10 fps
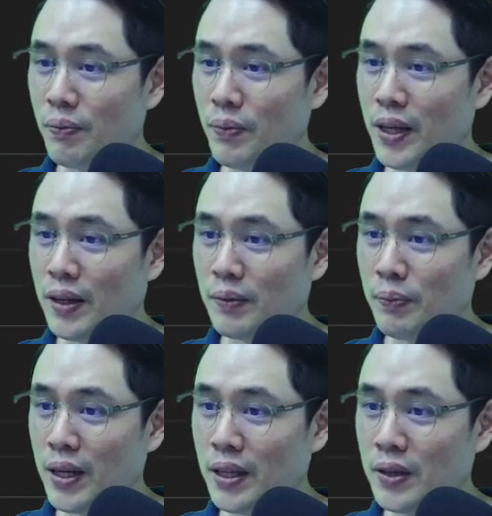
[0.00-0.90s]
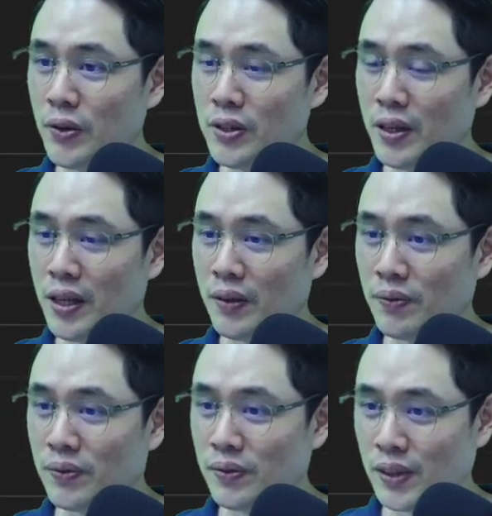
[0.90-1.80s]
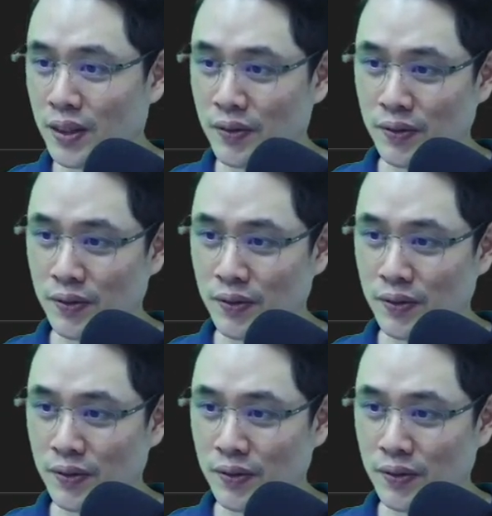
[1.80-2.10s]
เปลี่ยนเป็น user name นะ